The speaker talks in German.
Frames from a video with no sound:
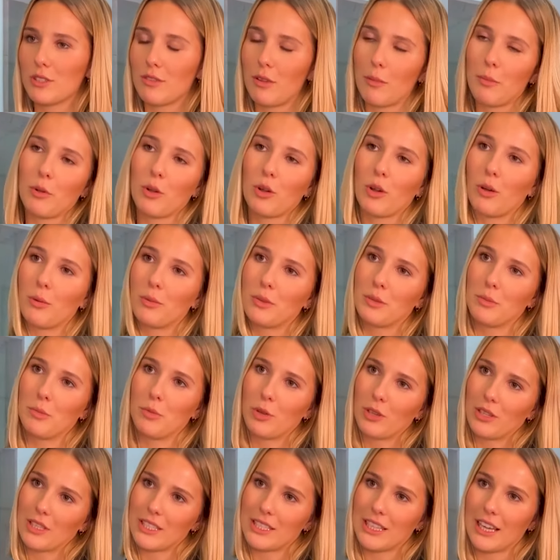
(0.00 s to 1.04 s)
Wir bekommen die
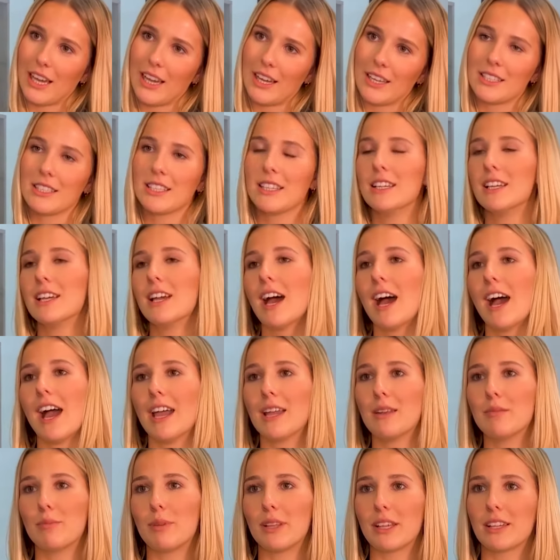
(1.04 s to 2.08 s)
Möglichkeit,
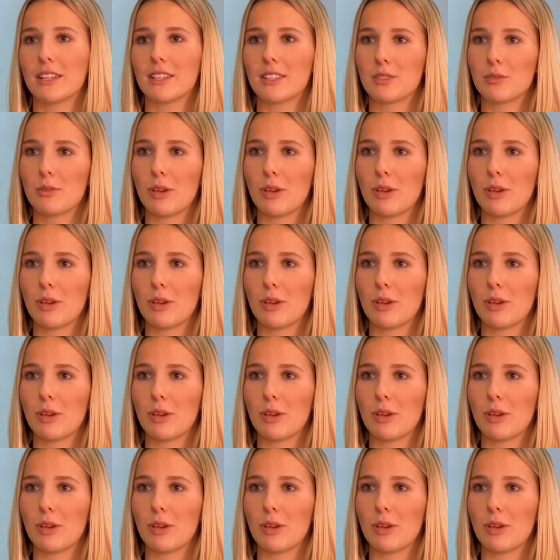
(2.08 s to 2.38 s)
Einblicke zu